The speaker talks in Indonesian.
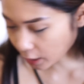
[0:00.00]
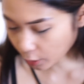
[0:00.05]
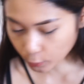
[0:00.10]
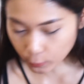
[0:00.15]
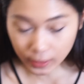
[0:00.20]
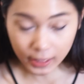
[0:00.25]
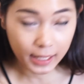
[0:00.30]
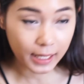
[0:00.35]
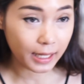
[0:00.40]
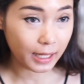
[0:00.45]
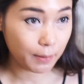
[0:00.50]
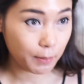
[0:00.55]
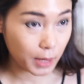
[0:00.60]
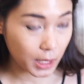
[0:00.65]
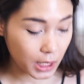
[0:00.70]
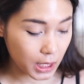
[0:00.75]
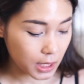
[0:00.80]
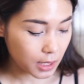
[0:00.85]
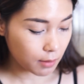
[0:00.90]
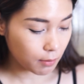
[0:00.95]
aku
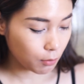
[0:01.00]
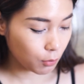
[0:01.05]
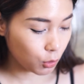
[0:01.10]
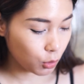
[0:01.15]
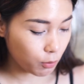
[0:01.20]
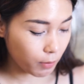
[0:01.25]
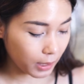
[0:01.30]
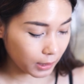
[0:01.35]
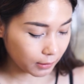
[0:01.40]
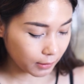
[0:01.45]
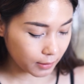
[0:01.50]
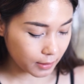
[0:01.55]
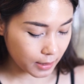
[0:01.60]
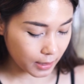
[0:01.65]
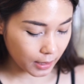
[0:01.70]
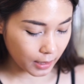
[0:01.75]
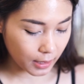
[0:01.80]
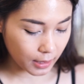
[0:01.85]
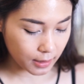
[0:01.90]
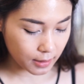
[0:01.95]
dikirimin bulu mata
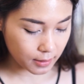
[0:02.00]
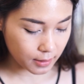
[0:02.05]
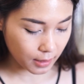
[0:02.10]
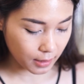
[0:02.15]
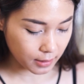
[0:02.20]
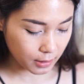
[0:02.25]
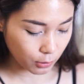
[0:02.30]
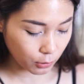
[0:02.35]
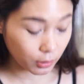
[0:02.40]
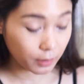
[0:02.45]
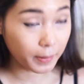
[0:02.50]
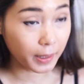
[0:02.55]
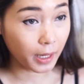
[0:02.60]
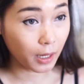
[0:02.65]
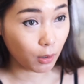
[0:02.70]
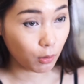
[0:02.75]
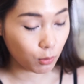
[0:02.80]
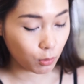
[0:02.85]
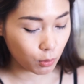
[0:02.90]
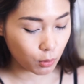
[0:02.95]
dari salah satu teman
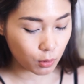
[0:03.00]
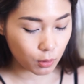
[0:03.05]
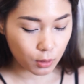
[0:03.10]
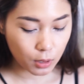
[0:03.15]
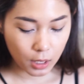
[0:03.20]
aku